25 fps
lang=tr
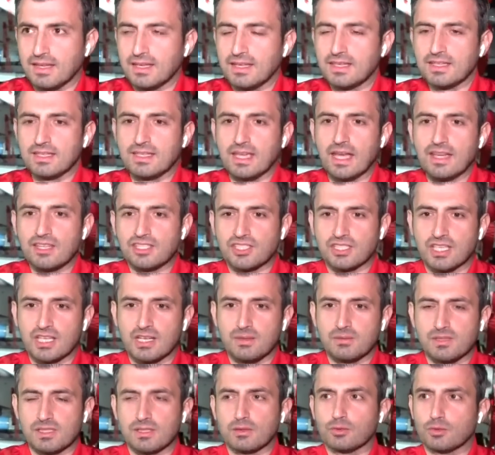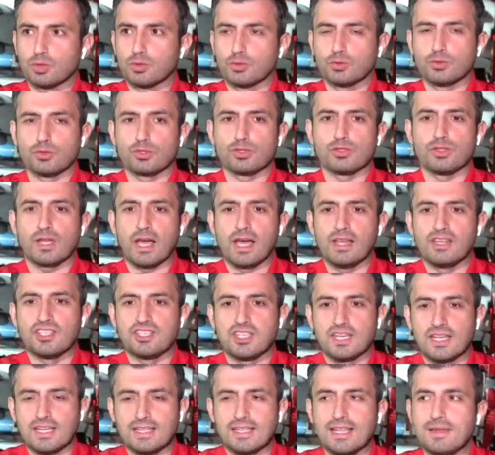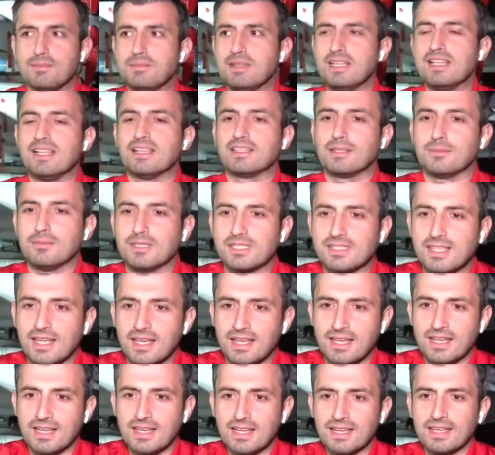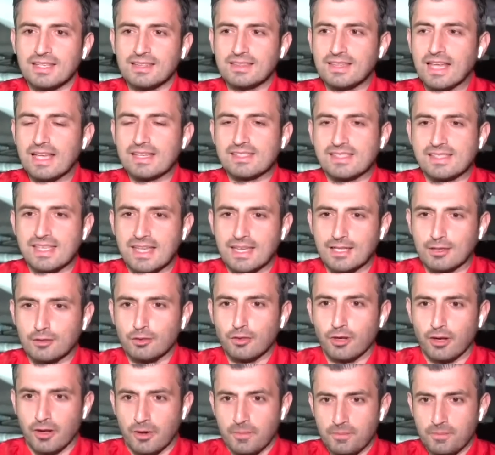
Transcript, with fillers: gençlerimizin tutkusunu aynı şekilde milletimiz de destekliyor.